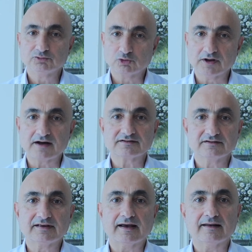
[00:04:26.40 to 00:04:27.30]
dolar
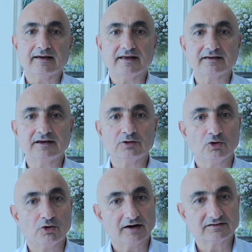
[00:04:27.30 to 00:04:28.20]
TL'deki
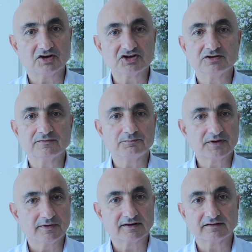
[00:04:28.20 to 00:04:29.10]
o ateşin
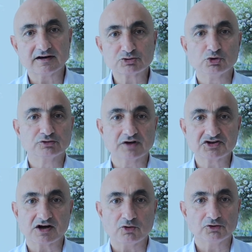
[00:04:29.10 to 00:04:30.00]
bir miktar
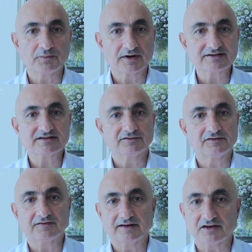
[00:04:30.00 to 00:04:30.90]
soğutacak. Onu biraz
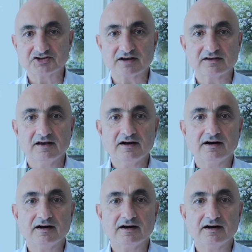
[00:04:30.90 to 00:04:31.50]
hafifletecek.